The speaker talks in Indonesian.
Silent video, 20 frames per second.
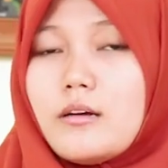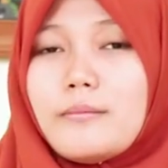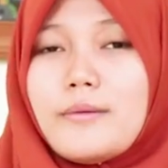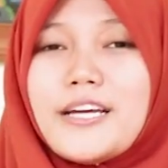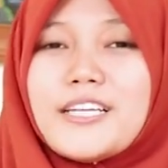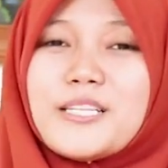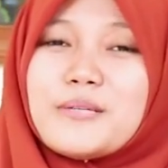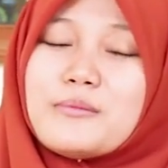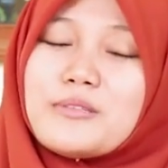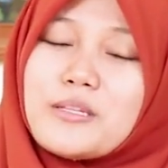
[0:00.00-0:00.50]

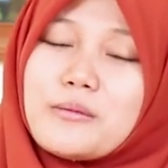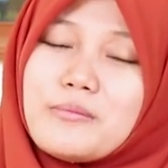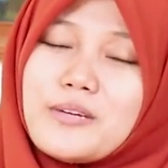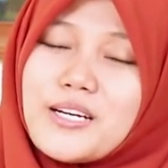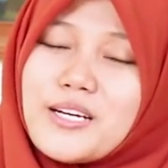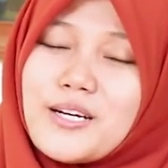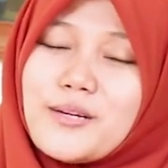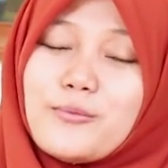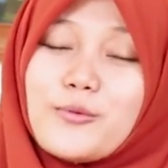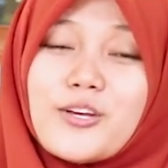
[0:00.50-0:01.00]
baik
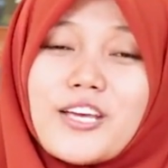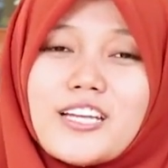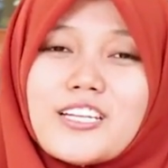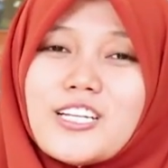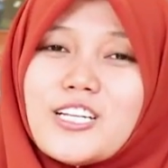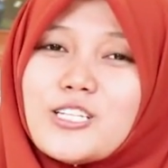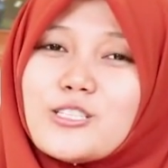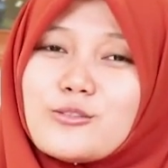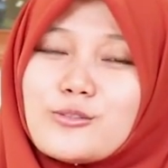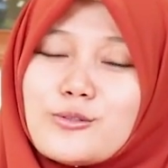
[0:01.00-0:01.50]
teman-teman mungkin
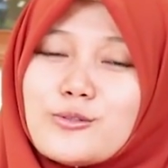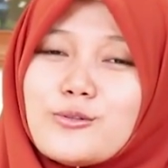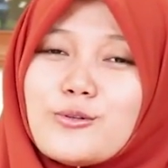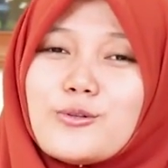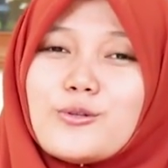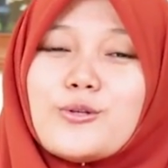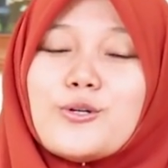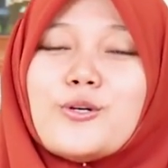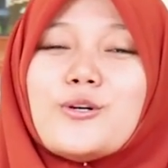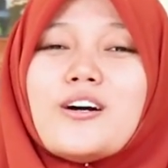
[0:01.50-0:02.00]
itu
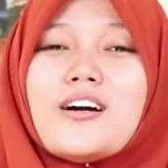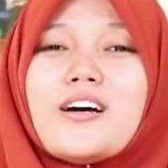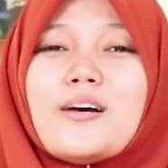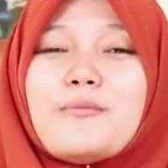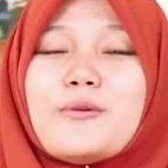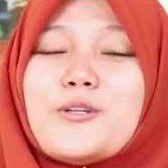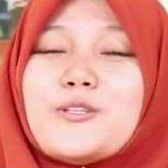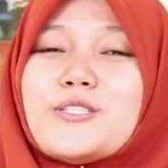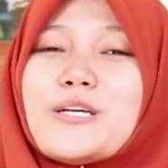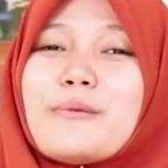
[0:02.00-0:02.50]
dulu
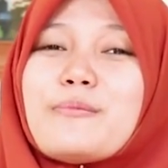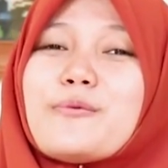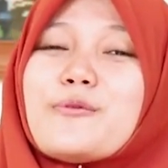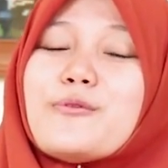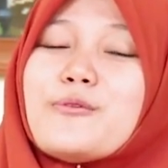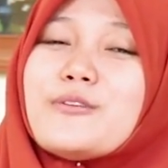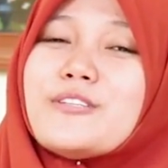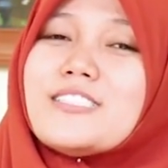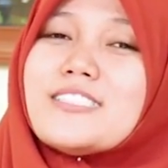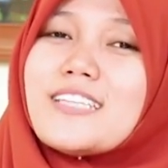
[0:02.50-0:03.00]

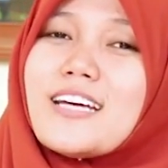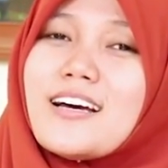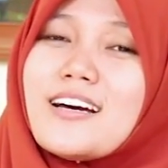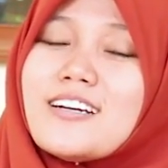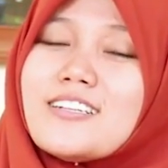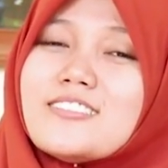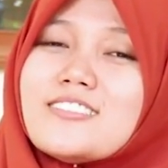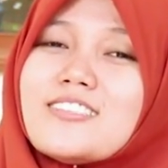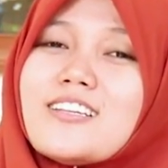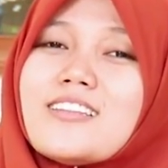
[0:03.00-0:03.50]

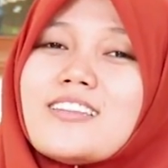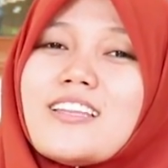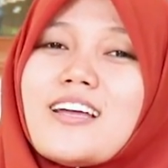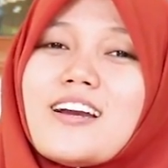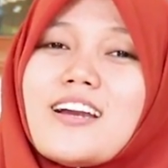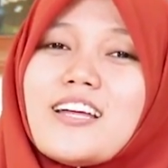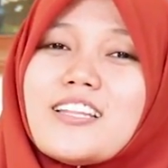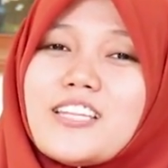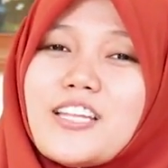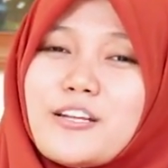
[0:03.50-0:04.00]
penunjang-penunjang
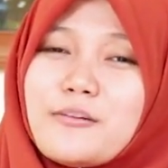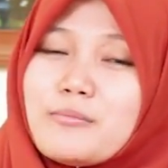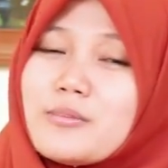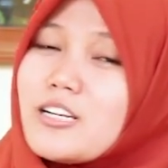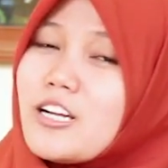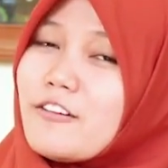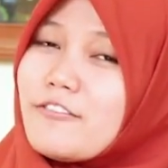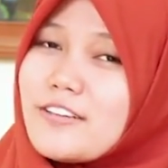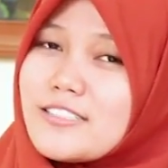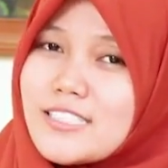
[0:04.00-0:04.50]
tentang latihan
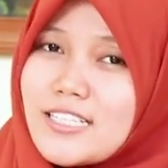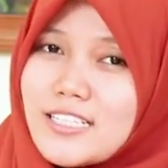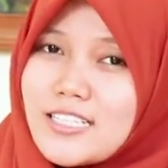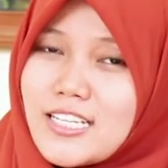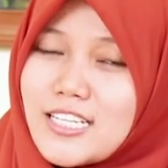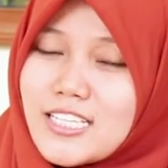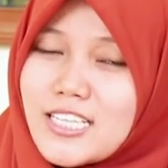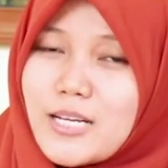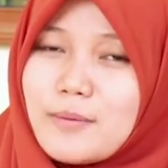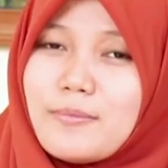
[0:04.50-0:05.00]
pernafasan
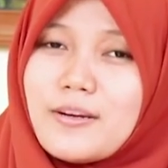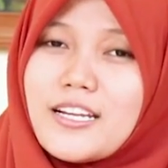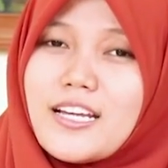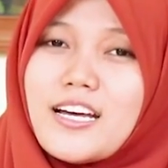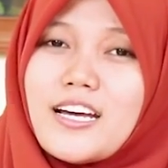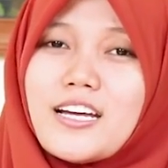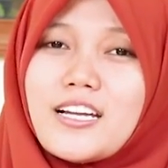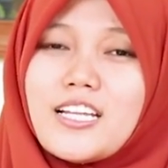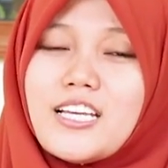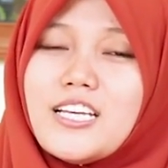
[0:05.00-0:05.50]
kita pada
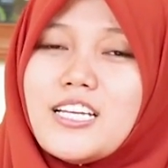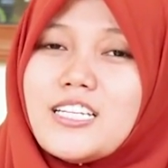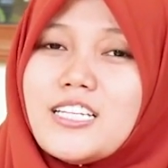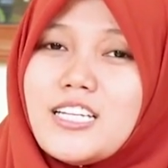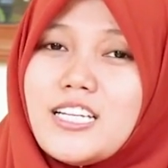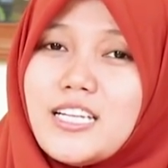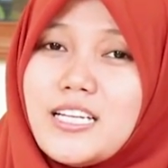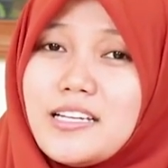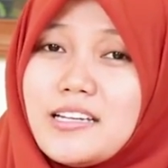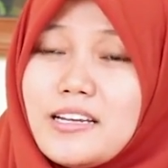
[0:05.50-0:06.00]
hari
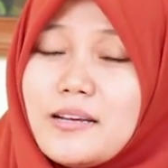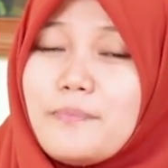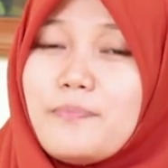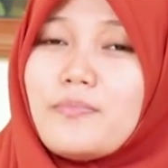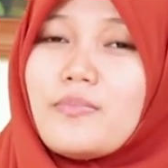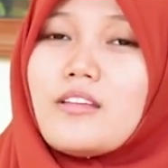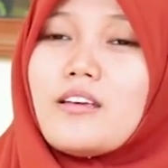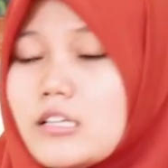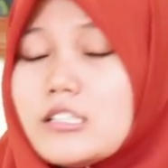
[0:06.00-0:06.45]
ini